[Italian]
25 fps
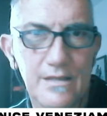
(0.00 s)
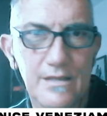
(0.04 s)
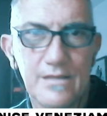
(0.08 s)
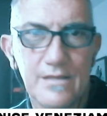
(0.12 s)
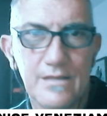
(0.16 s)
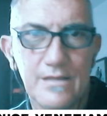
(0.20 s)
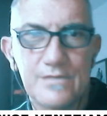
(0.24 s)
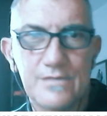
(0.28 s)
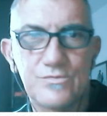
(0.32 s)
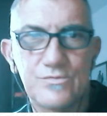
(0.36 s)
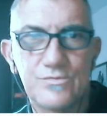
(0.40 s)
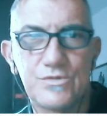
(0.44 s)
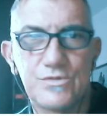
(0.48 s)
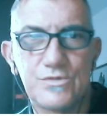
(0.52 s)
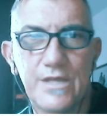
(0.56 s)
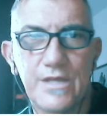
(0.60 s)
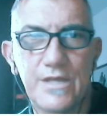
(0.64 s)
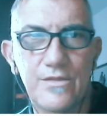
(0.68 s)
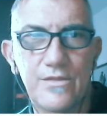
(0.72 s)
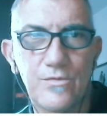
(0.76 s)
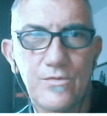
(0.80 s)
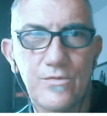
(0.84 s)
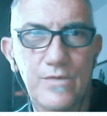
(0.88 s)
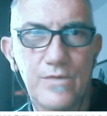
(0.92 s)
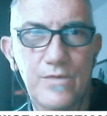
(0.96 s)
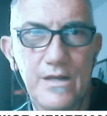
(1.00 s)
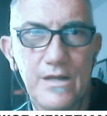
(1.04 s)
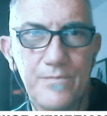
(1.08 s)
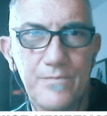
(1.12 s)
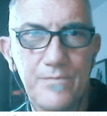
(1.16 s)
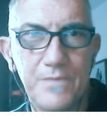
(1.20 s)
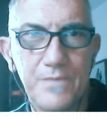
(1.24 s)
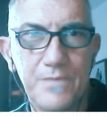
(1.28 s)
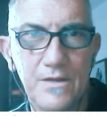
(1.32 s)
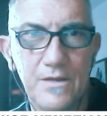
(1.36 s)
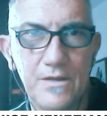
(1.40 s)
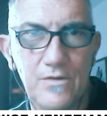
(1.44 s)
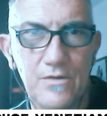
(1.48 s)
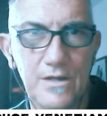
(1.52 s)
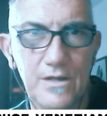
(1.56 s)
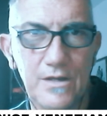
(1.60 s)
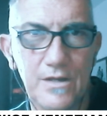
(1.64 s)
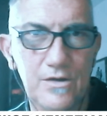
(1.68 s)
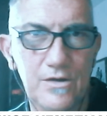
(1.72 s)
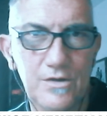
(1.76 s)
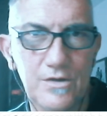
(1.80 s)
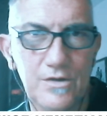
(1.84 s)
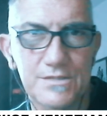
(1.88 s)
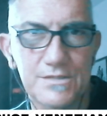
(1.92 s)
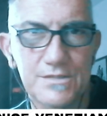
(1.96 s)
succedono quelle piccole
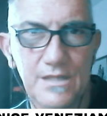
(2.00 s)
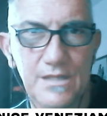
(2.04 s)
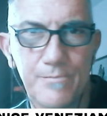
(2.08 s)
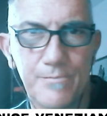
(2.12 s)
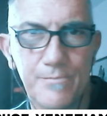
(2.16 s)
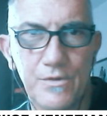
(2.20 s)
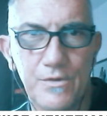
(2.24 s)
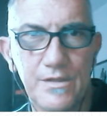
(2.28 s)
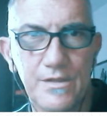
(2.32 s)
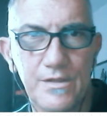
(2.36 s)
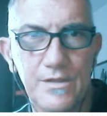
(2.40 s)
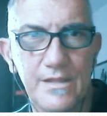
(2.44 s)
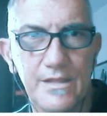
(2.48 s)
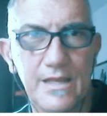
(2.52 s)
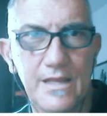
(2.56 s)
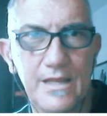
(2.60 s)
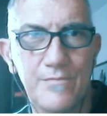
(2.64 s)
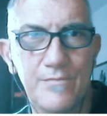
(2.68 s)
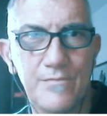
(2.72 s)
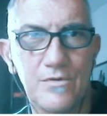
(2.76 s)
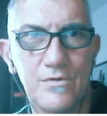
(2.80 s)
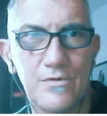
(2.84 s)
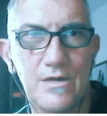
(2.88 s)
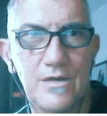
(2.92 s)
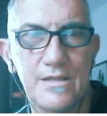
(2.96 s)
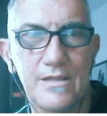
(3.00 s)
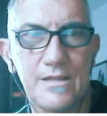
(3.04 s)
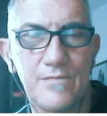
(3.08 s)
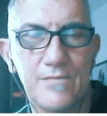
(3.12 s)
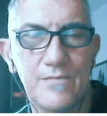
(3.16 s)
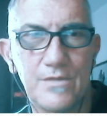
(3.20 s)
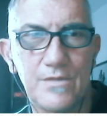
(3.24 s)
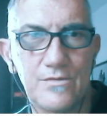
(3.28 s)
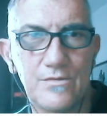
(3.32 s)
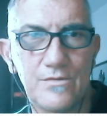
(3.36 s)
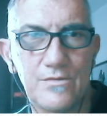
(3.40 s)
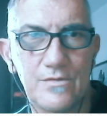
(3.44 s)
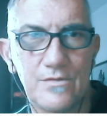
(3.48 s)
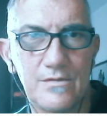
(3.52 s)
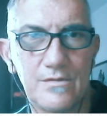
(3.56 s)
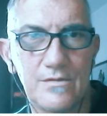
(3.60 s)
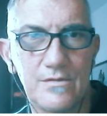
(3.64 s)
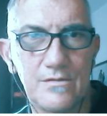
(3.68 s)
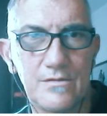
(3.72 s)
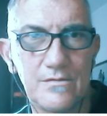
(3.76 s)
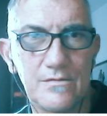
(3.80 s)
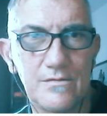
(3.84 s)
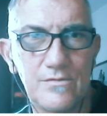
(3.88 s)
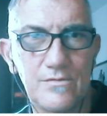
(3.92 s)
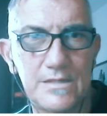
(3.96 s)
cose che poi determinano l'andamento de-
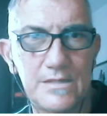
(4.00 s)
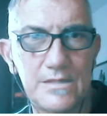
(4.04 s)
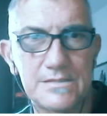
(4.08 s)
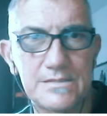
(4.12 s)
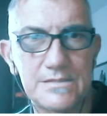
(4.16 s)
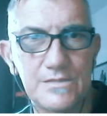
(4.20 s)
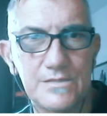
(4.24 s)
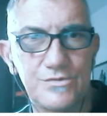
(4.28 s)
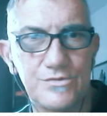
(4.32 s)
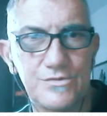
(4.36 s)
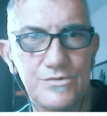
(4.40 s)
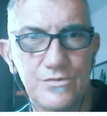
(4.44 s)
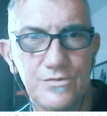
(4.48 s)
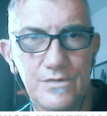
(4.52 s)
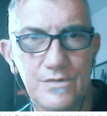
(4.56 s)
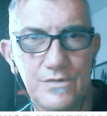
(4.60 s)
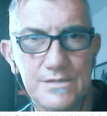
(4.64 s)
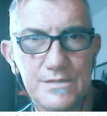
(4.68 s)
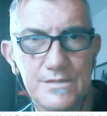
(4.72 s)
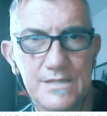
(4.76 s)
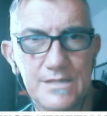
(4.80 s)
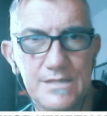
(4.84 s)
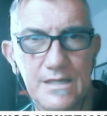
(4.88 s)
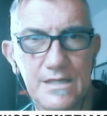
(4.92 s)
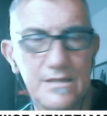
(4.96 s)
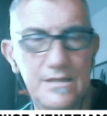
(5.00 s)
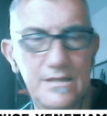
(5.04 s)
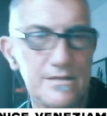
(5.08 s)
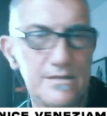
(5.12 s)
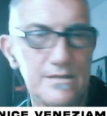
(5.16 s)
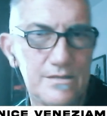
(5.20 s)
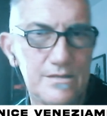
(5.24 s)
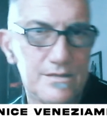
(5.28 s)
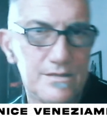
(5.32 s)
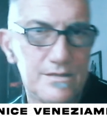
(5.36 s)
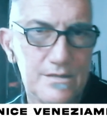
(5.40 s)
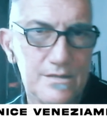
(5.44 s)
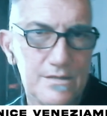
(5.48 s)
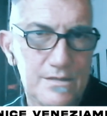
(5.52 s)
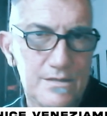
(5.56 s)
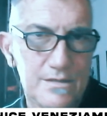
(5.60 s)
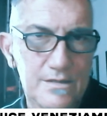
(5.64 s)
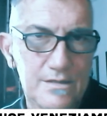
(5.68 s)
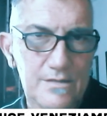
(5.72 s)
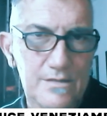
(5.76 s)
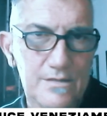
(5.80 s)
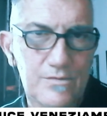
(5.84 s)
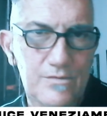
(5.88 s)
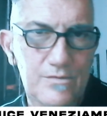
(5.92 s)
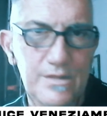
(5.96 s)
di una stagione, sai?
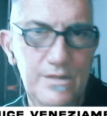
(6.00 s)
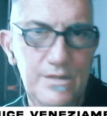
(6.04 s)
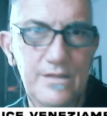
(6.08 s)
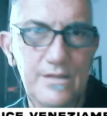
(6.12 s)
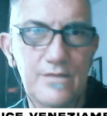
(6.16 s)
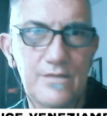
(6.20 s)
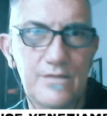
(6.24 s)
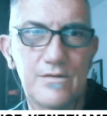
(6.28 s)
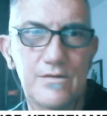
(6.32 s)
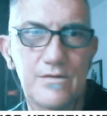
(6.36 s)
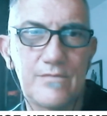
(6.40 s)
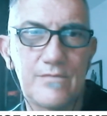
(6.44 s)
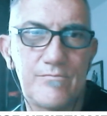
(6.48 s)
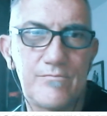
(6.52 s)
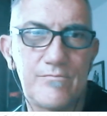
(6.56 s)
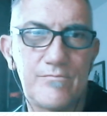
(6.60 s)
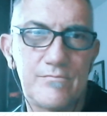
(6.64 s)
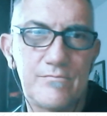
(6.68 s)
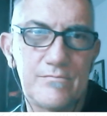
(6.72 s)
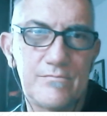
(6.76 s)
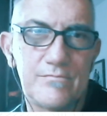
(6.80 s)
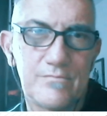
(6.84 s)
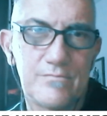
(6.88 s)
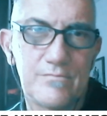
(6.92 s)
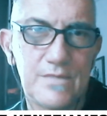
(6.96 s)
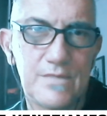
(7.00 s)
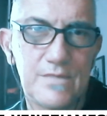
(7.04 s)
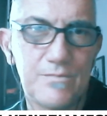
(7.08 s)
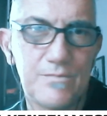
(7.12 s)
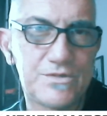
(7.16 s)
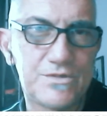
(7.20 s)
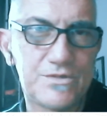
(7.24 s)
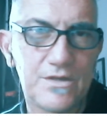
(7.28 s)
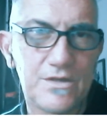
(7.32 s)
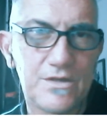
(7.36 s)
Quindi lì bisogna